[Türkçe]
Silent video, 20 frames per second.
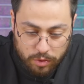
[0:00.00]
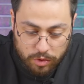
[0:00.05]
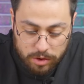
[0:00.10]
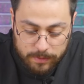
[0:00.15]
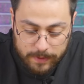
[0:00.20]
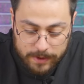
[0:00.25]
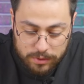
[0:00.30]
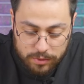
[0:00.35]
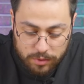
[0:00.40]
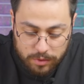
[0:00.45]

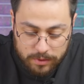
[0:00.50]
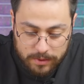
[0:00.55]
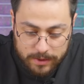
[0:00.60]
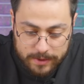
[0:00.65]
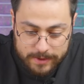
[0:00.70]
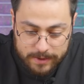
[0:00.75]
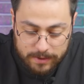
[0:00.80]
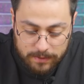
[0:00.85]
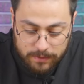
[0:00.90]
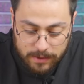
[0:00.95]
Ödemek
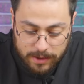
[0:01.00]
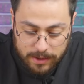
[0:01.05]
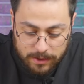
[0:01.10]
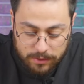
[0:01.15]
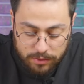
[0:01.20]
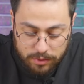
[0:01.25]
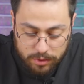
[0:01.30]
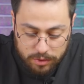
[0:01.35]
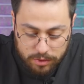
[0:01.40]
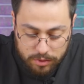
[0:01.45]
zorundasın
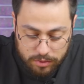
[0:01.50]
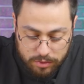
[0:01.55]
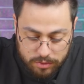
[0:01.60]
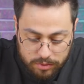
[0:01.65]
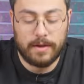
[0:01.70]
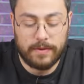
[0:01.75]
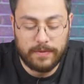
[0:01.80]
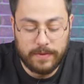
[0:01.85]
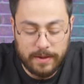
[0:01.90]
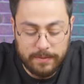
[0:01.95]
falan diyor.
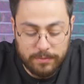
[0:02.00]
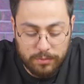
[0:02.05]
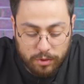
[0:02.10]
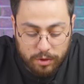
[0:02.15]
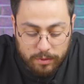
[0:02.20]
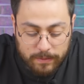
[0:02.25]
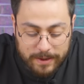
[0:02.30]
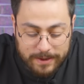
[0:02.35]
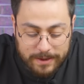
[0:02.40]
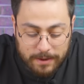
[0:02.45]
Efendim
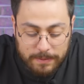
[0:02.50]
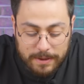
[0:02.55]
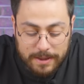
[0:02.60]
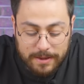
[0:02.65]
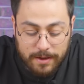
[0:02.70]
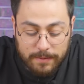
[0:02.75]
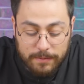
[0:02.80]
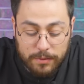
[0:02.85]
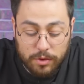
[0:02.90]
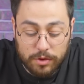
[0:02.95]
normalde
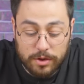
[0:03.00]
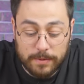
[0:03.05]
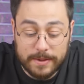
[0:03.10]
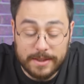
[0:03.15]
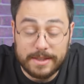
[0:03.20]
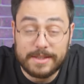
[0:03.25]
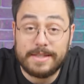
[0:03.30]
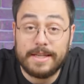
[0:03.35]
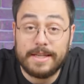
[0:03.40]
bilinen bir ödemedir.